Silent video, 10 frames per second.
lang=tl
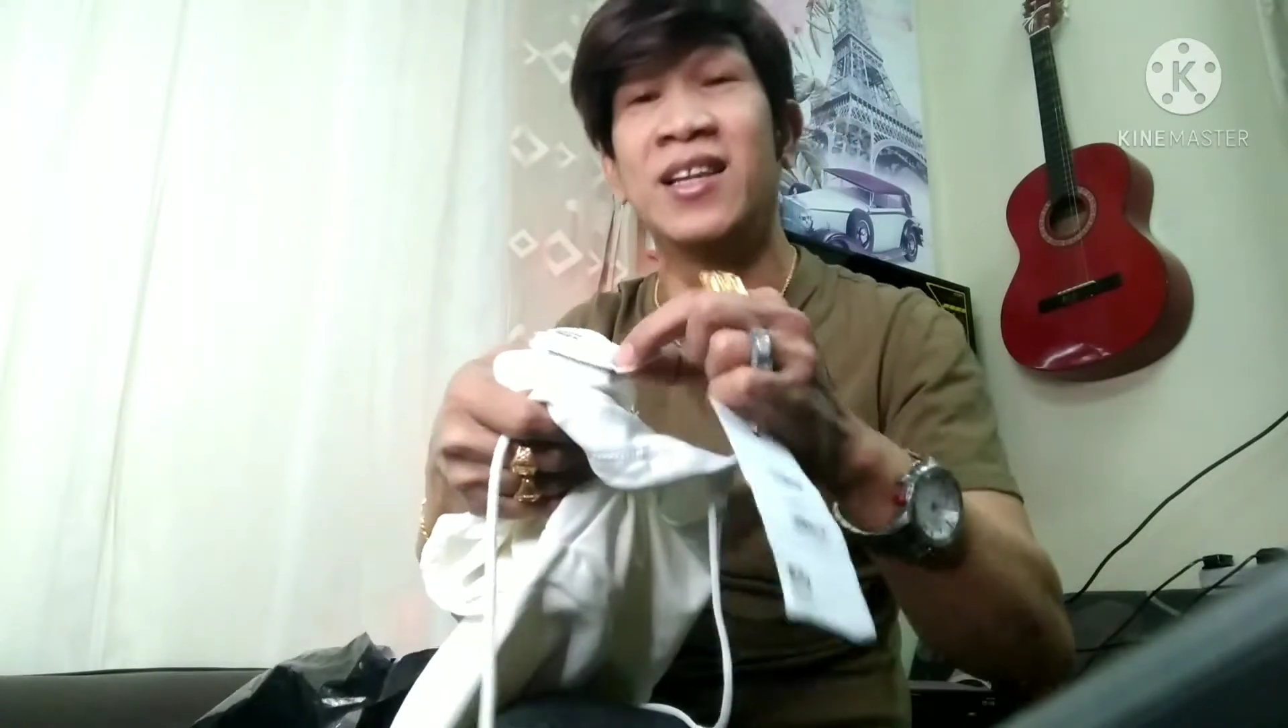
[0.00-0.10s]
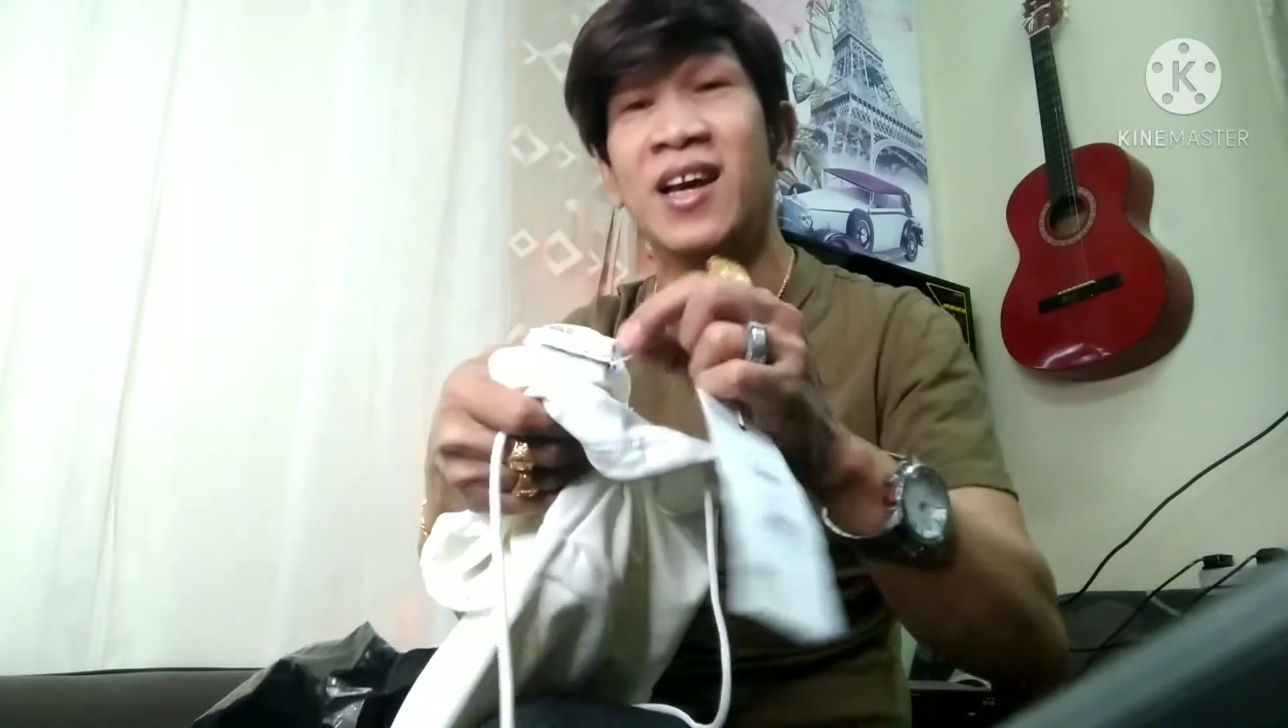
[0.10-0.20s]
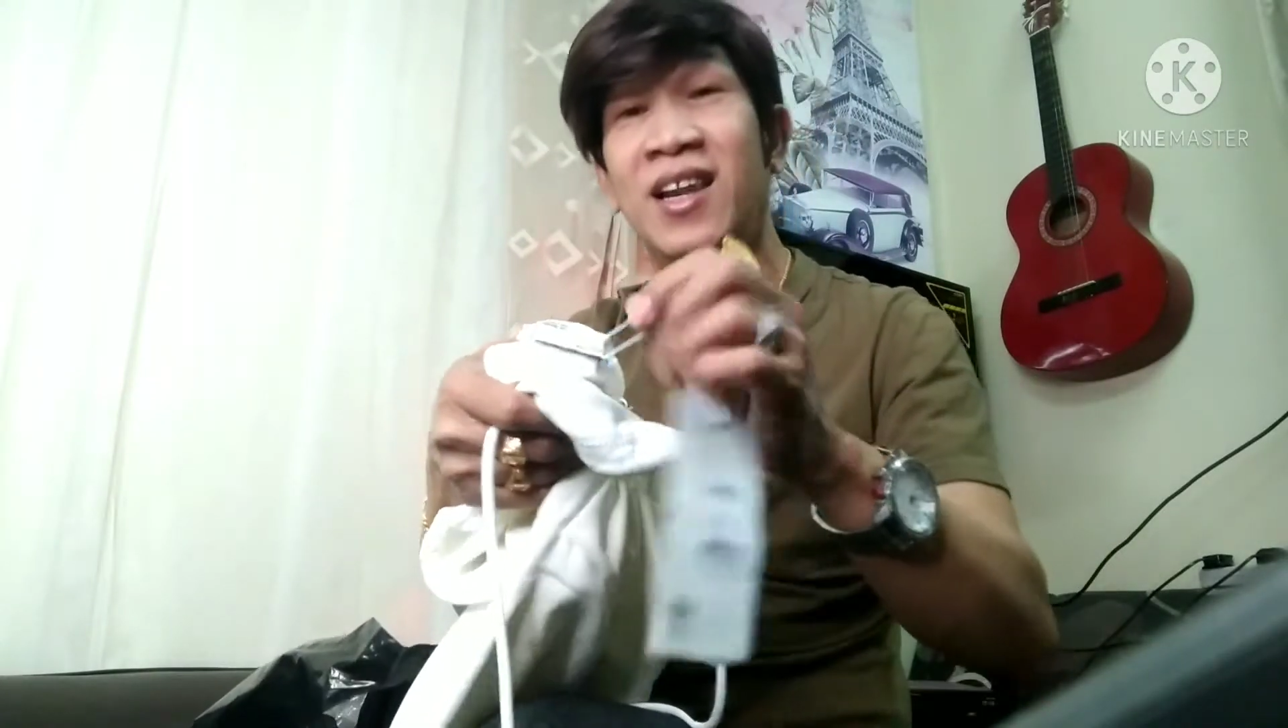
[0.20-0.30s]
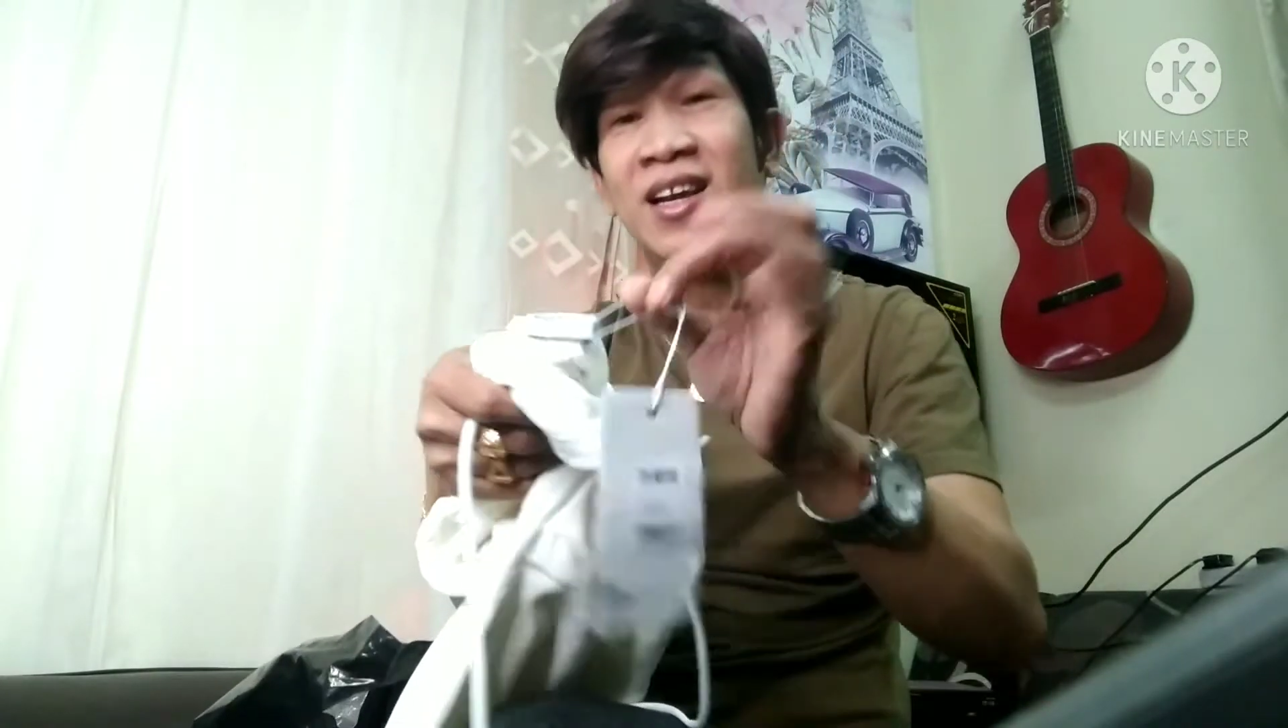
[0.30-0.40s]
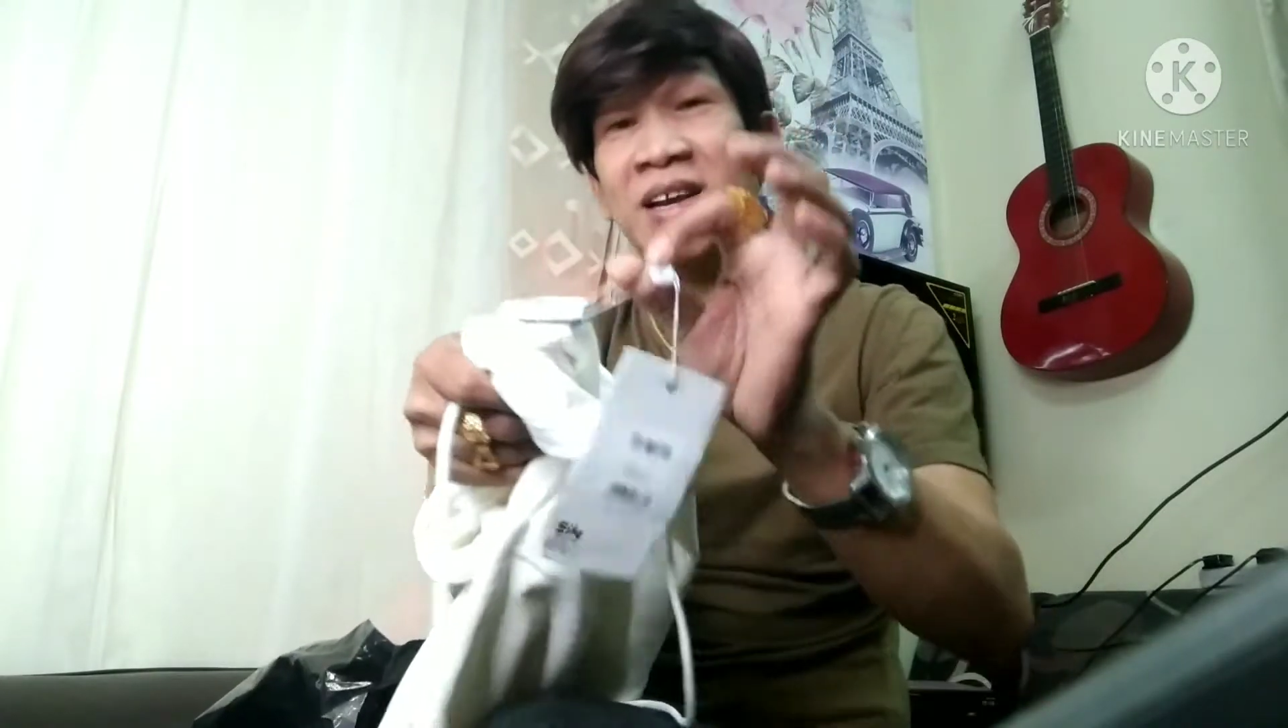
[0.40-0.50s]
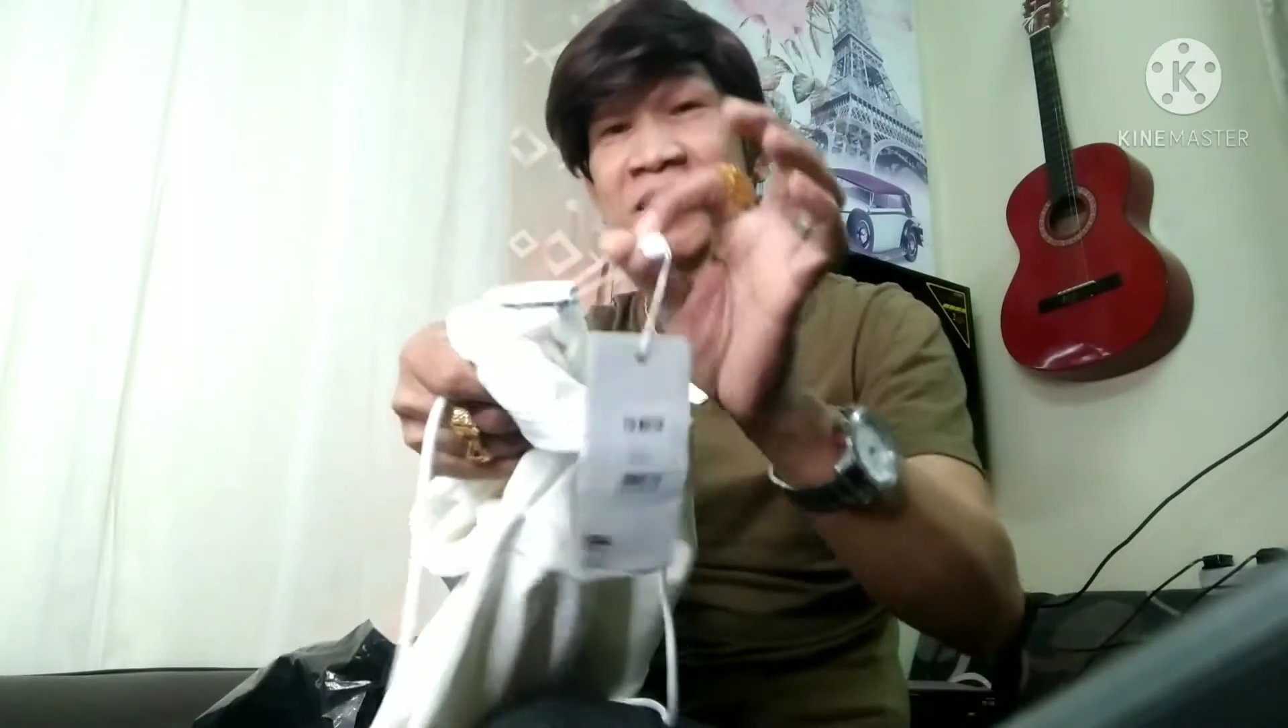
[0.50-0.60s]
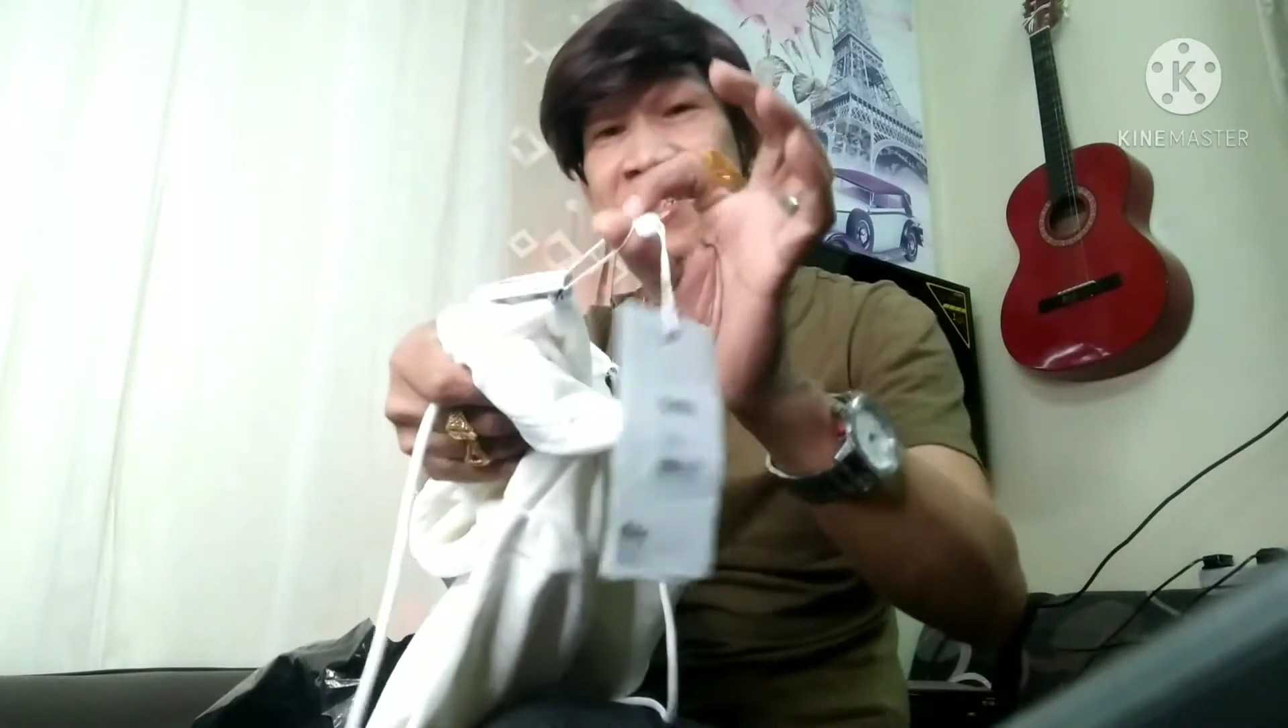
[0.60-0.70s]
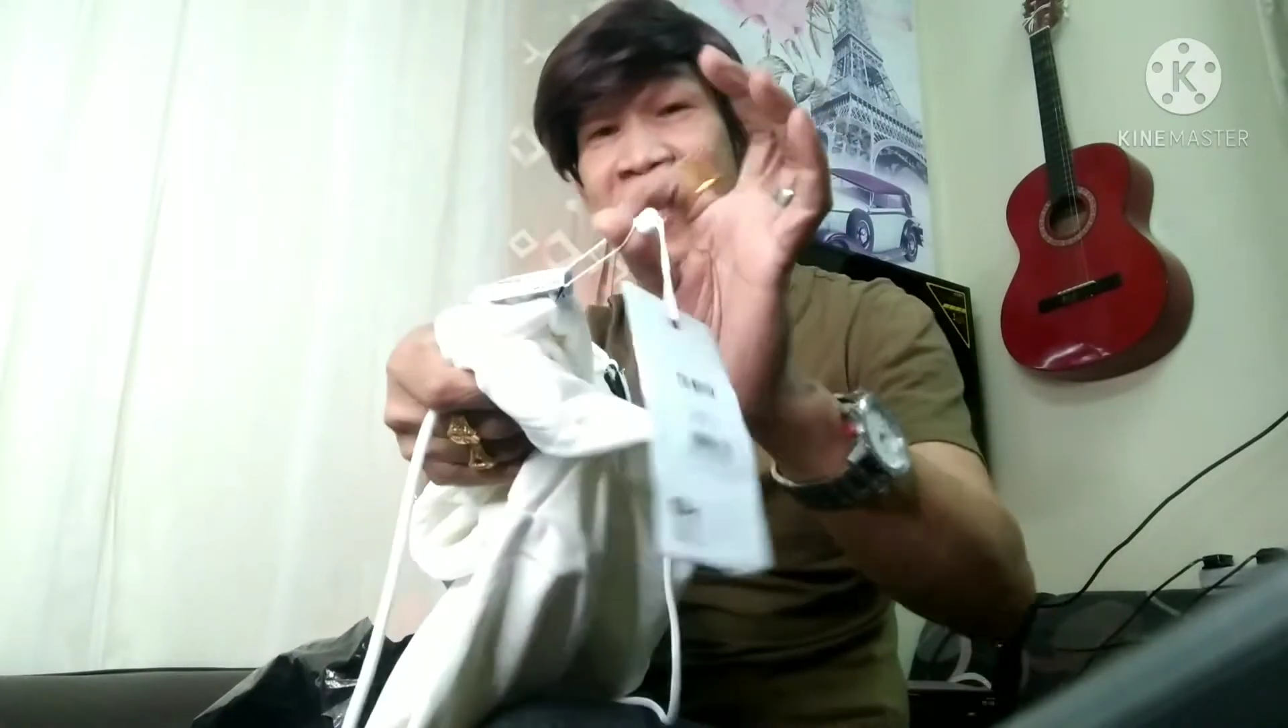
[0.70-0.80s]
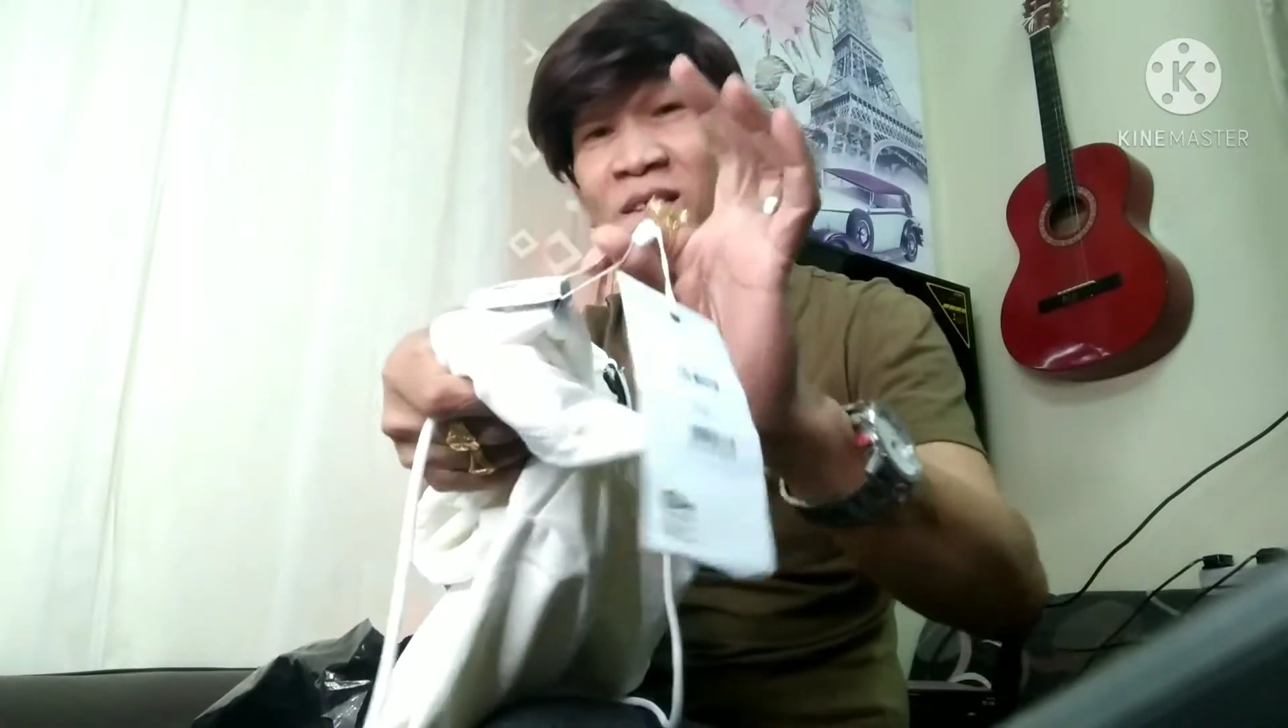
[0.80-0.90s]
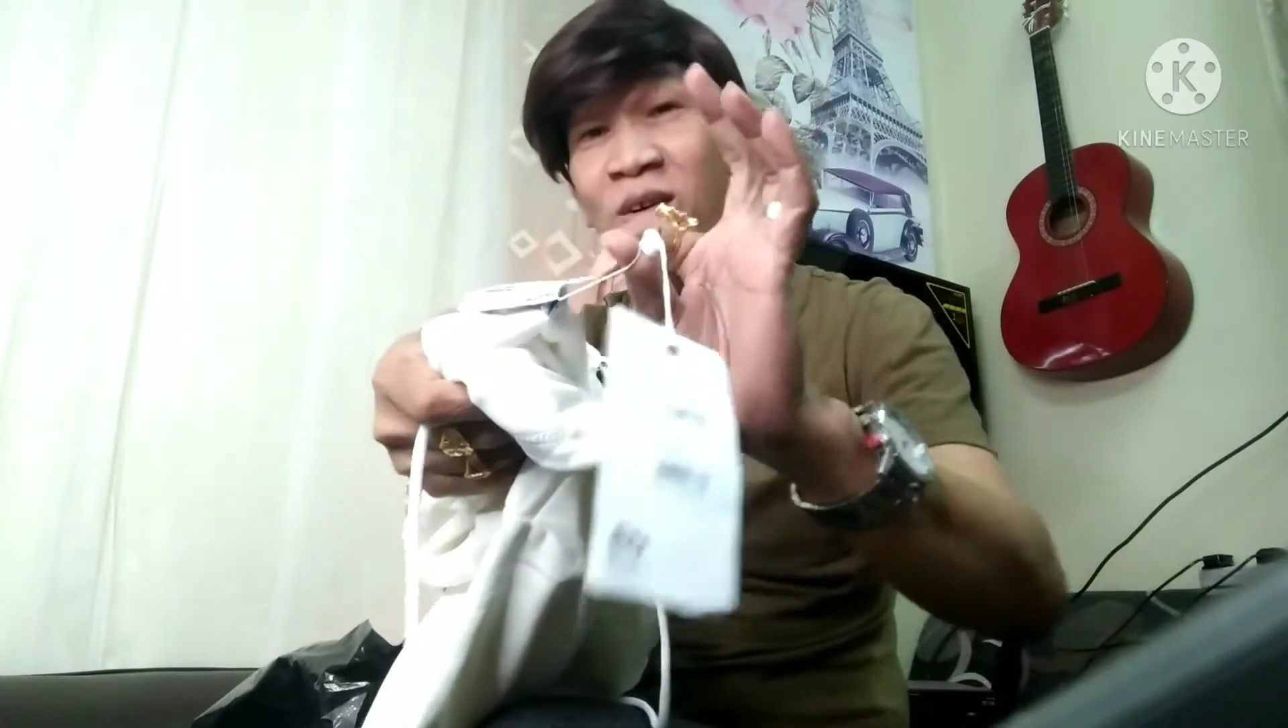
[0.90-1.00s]
nakalagay
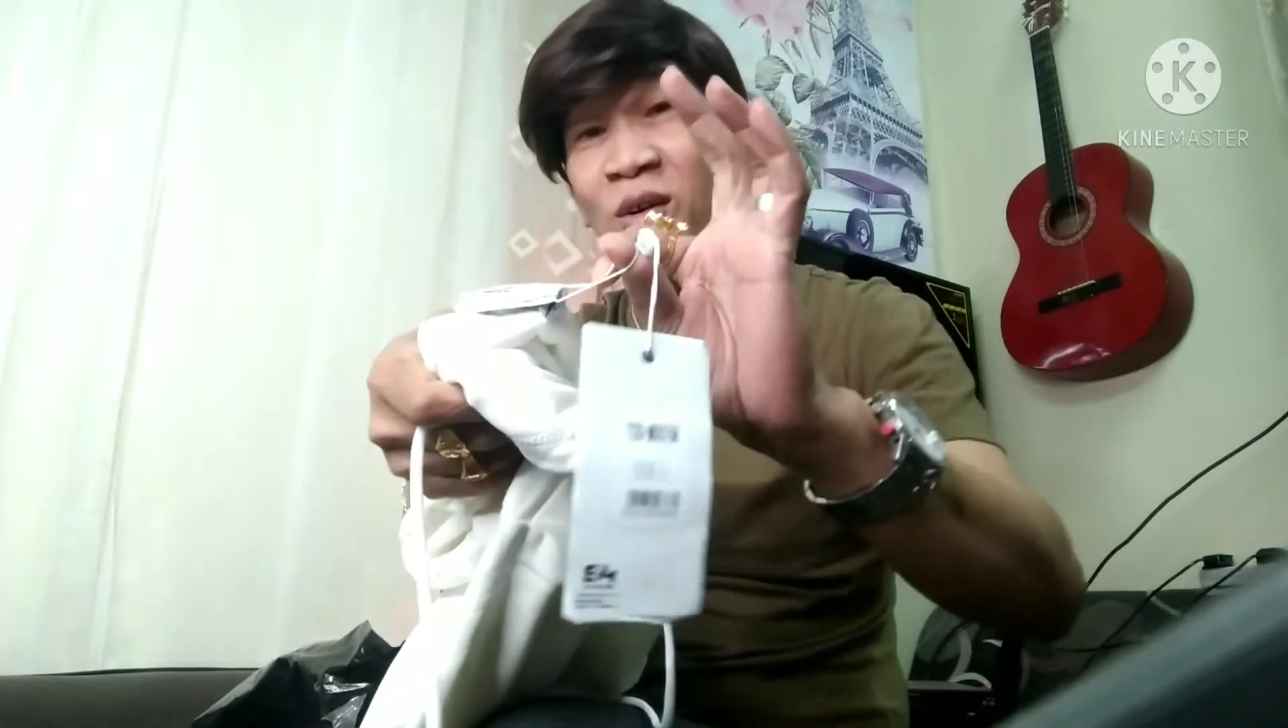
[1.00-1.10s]
siya oo oh,